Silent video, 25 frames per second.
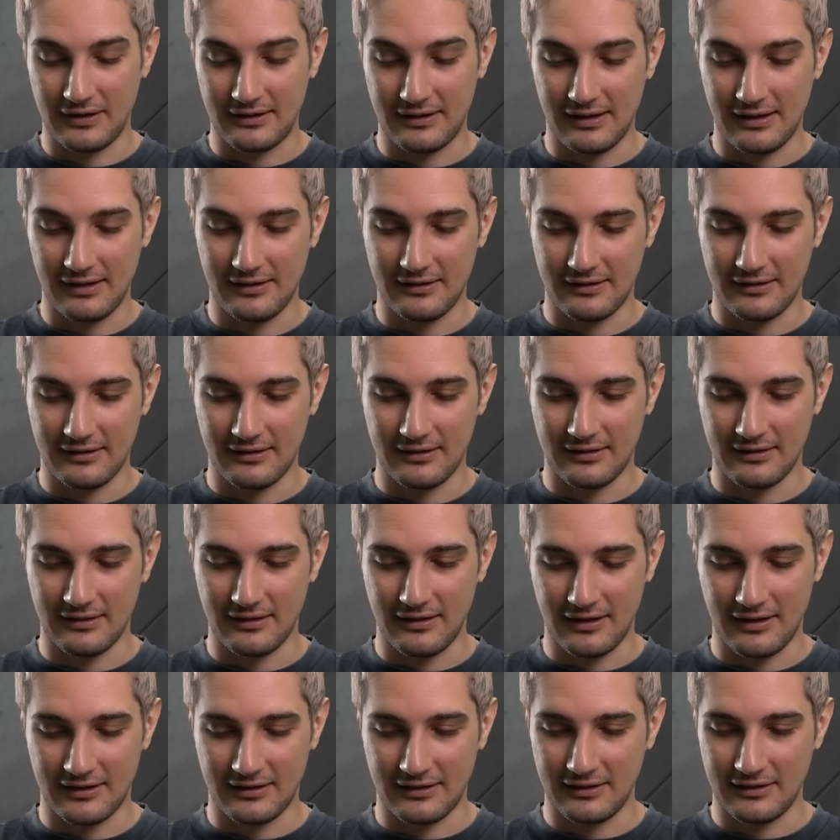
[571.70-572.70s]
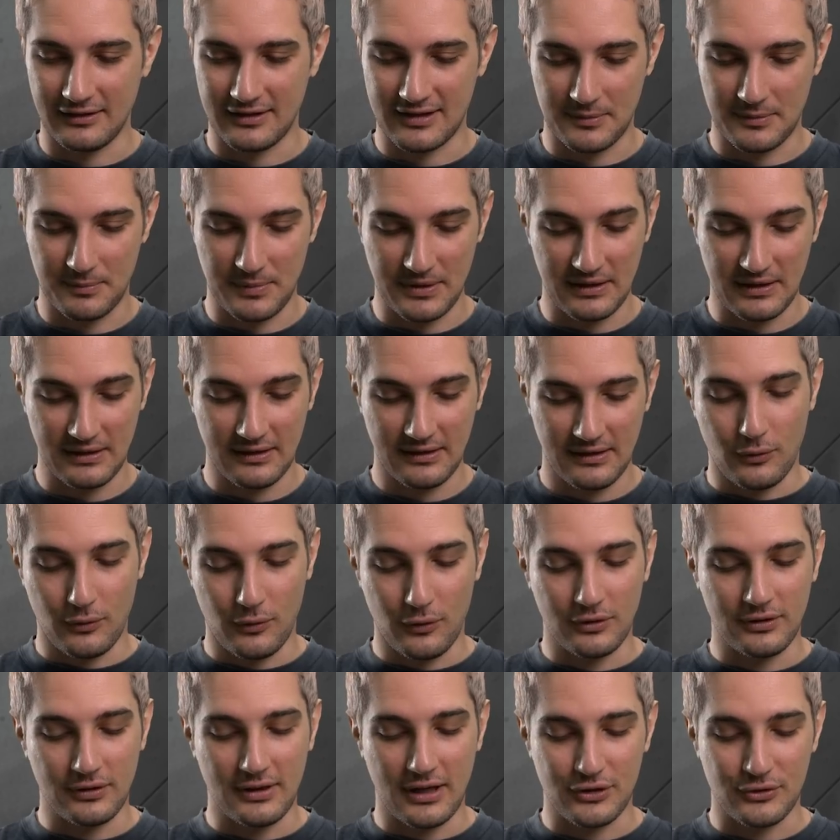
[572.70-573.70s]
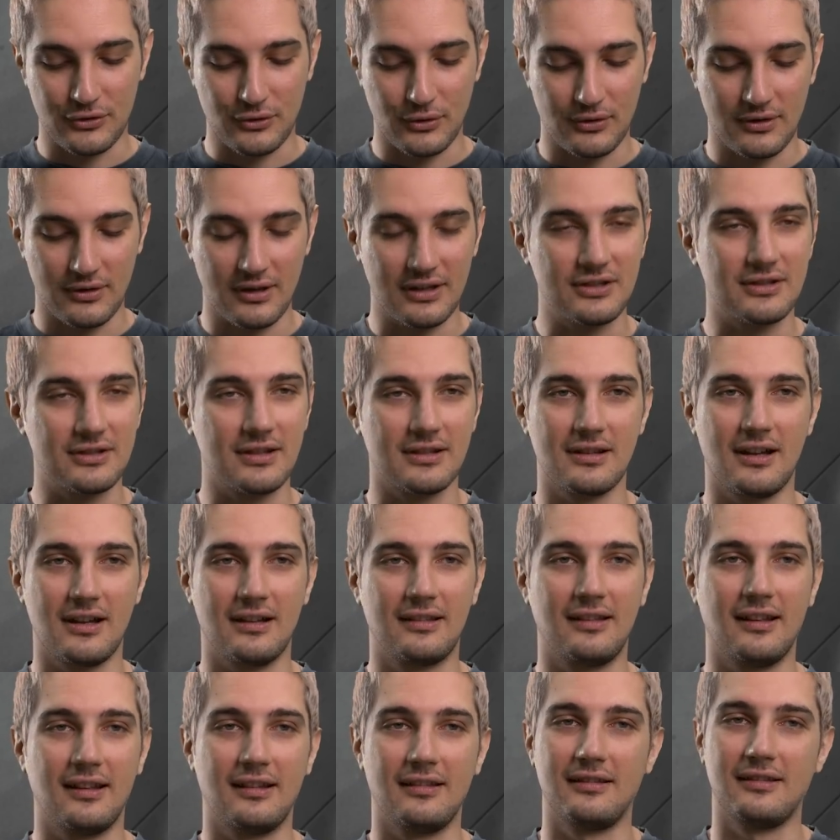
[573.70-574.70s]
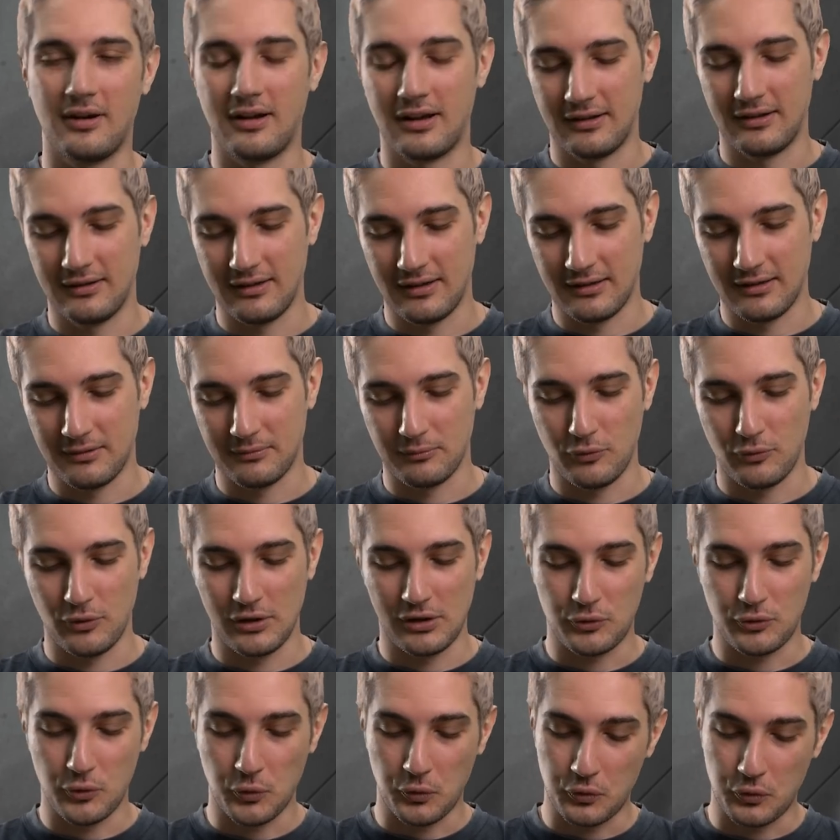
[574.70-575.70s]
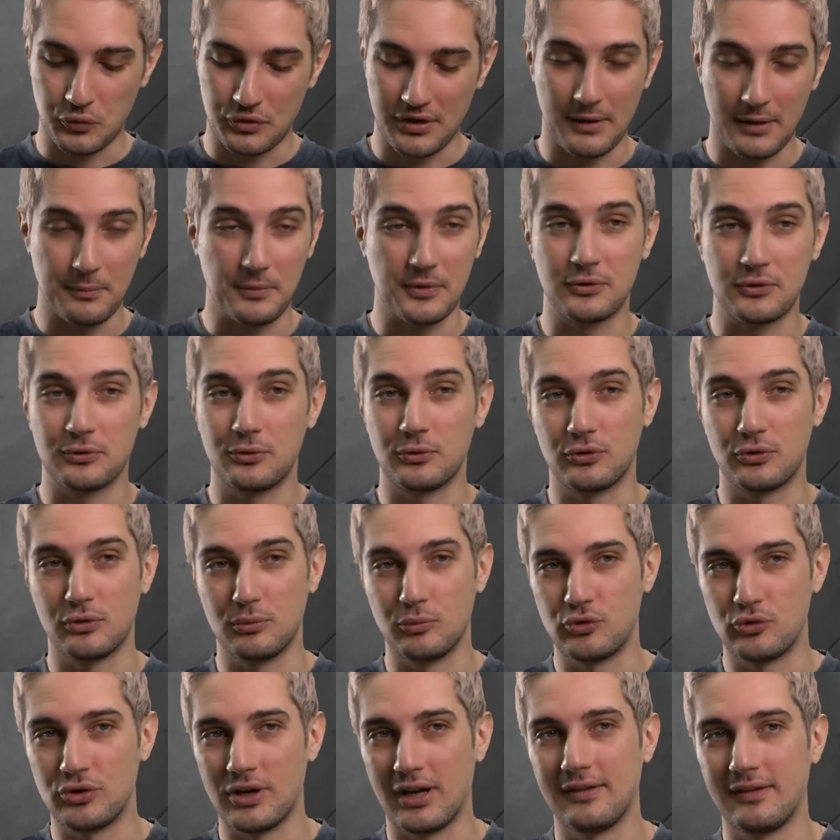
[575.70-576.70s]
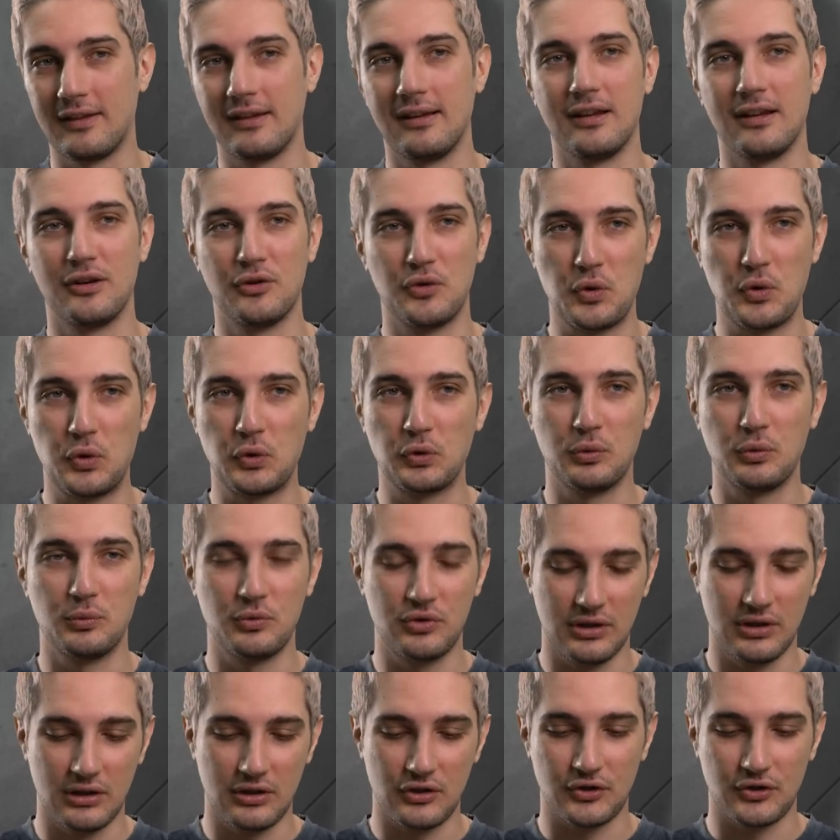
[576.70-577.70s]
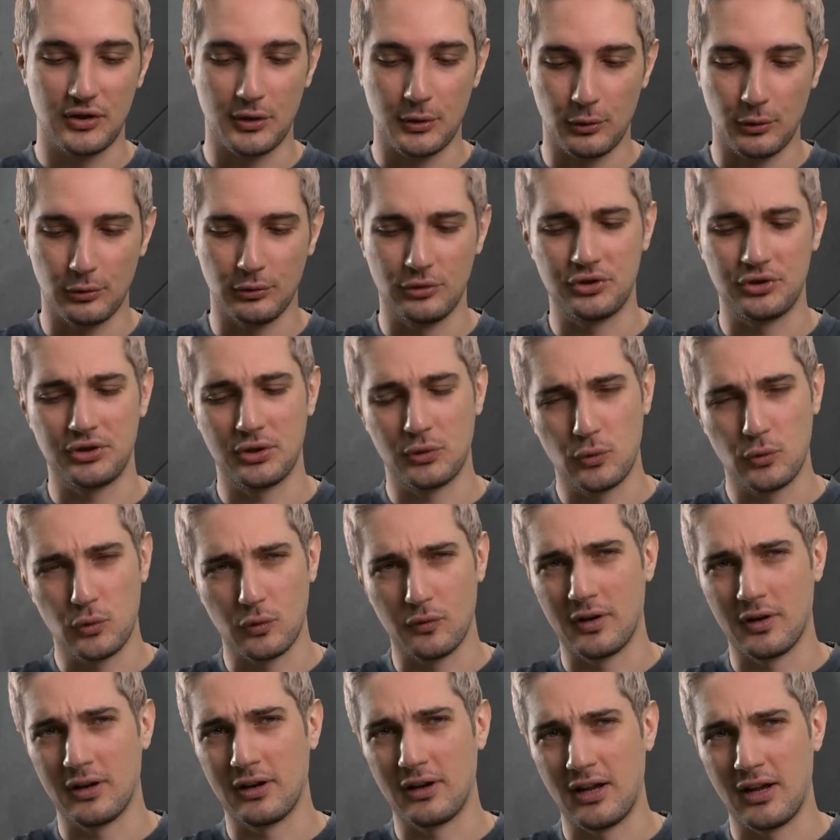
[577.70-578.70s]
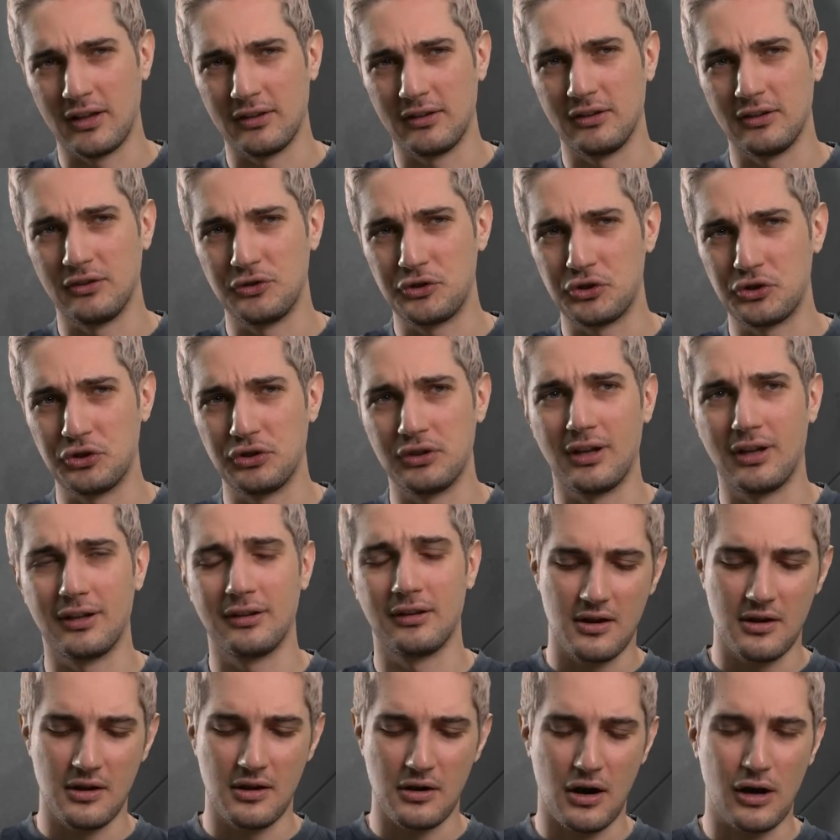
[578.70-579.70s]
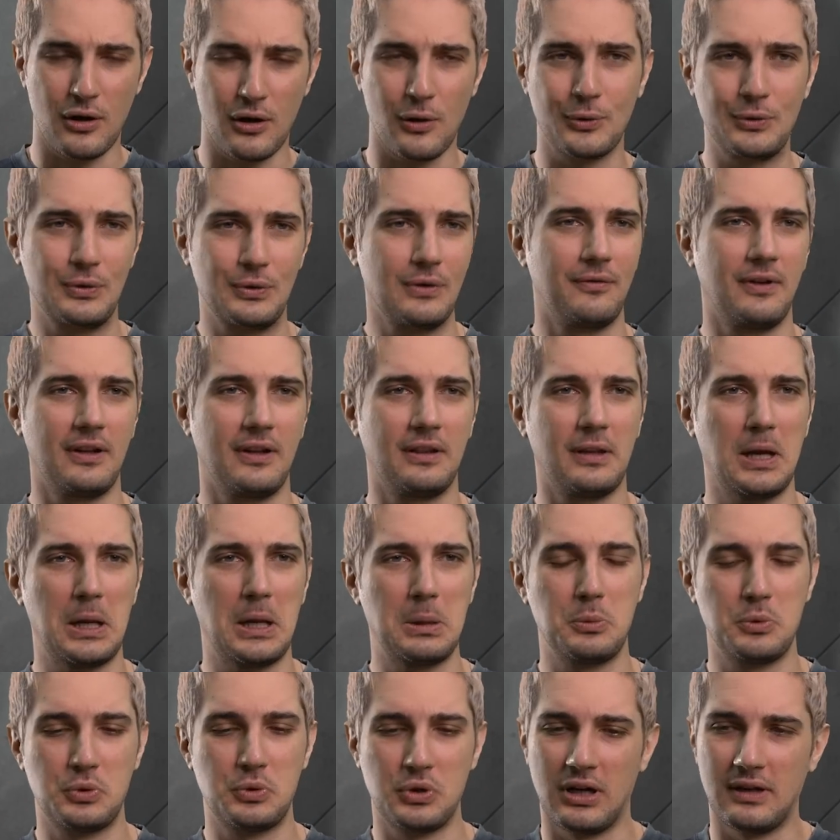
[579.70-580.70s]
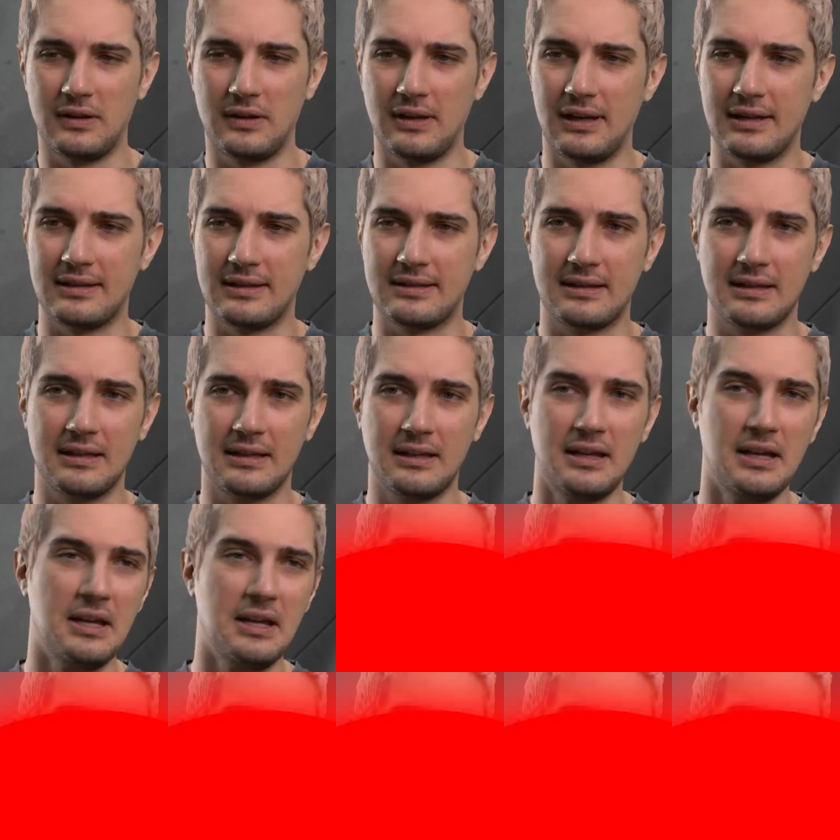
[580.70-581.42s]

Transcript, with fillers: Vettel'in e, attığı spin Oradan sonra işte zaten arada böyle çok güzel pist üstü mücadeleleri gördüğümüz yarışlar oldu. İşte Kurva Grande dışından e, Alonso Fettel mücadelesi.